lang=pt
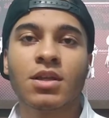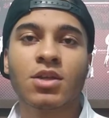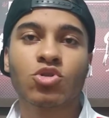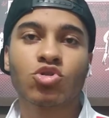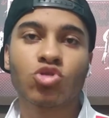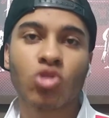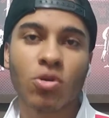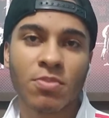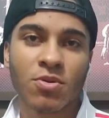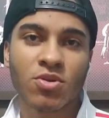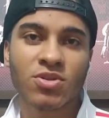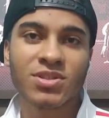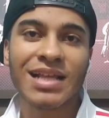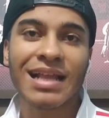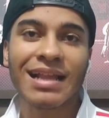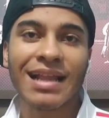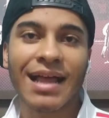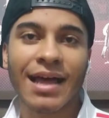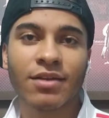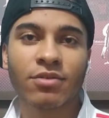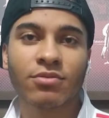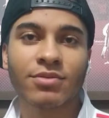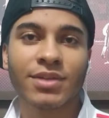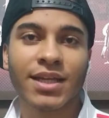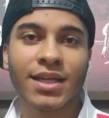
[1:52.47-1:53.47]
Sobre o
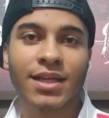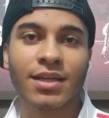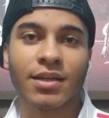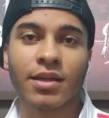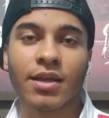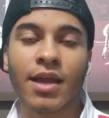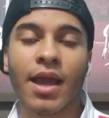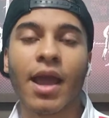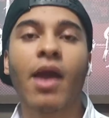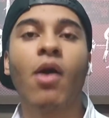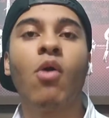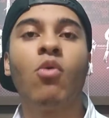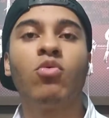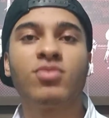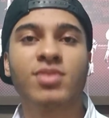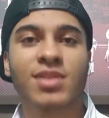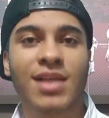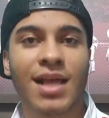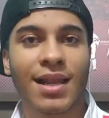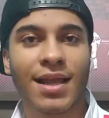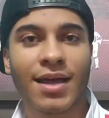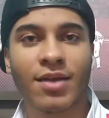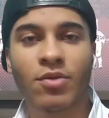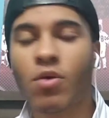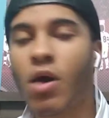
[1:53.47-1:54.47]
salário dele, é um
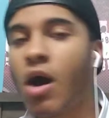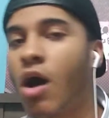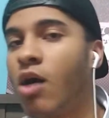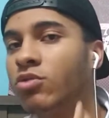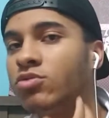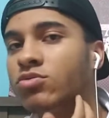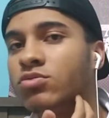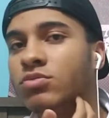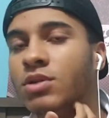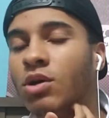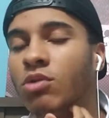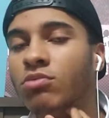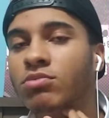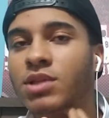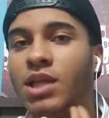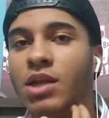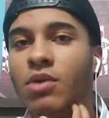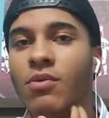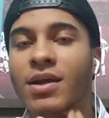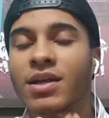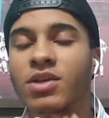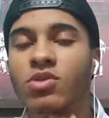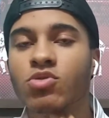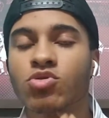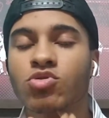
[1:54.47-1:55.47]
salário alto, não
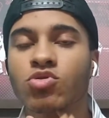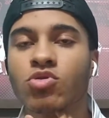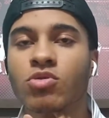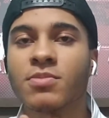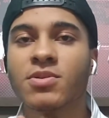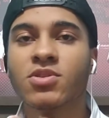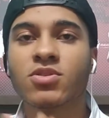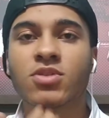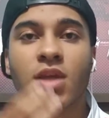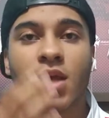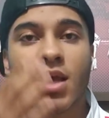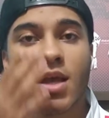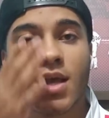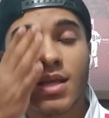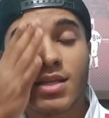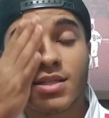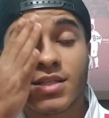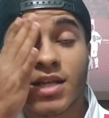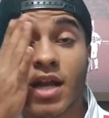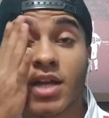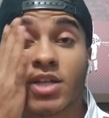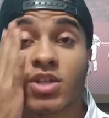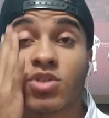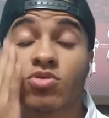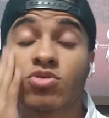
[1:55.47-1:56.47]
tenho aqui os números
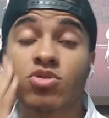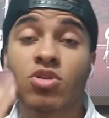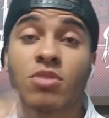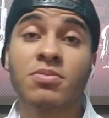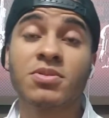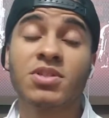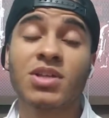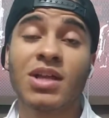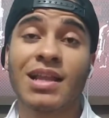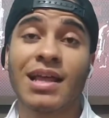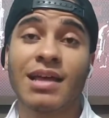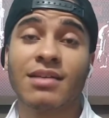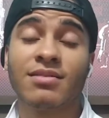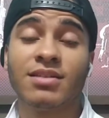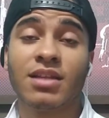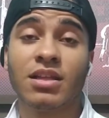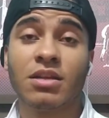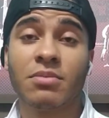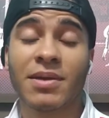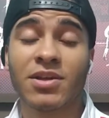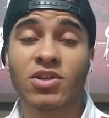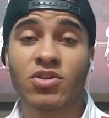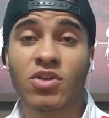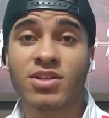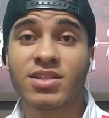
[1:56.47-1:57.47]
certinhos sobre o salário
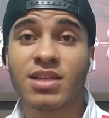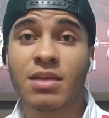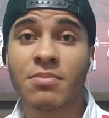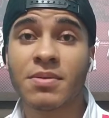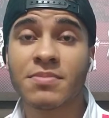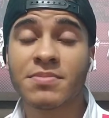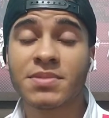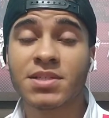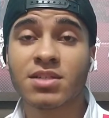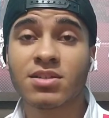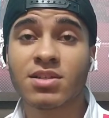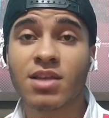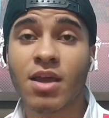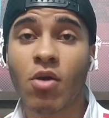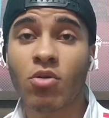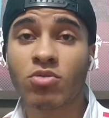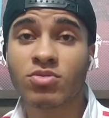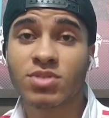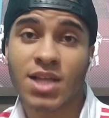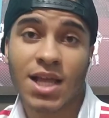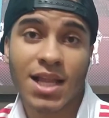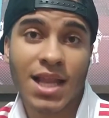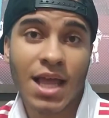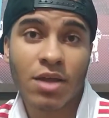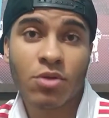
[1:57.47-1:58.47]
dele, mas nós sabemos que é um
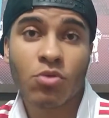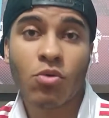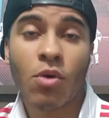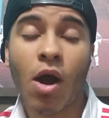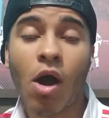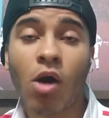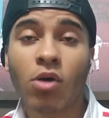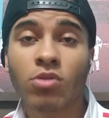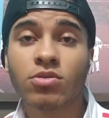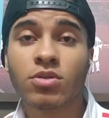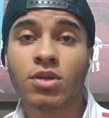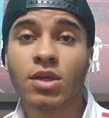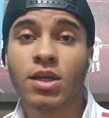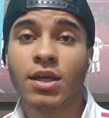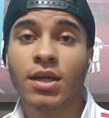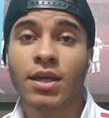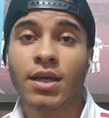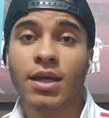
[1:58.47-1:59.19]
salário alto